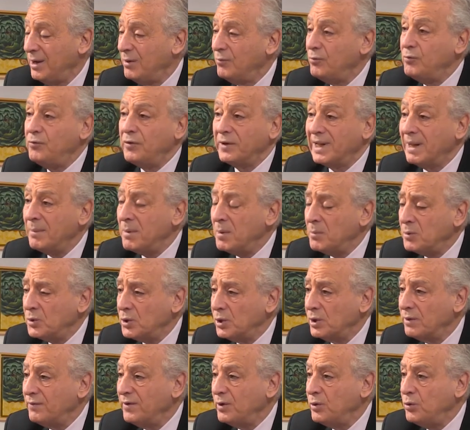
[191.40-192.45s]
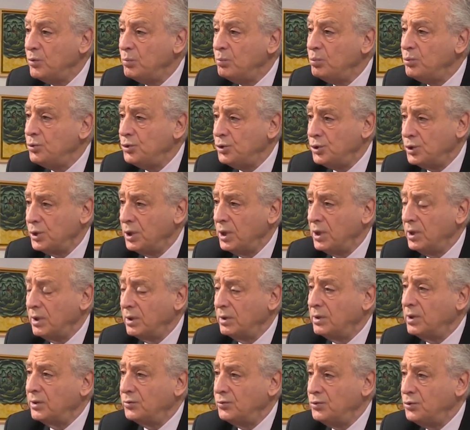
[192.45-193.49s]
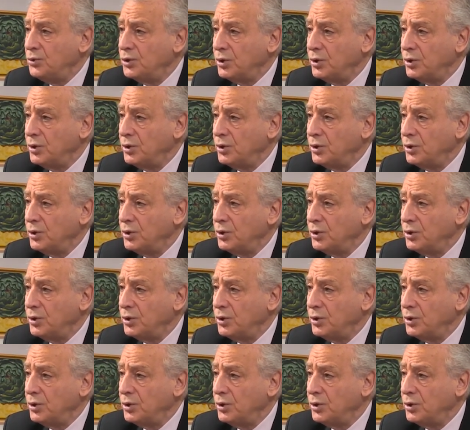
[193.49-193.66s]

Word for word: Vous faites la même chose avec une bûche dans une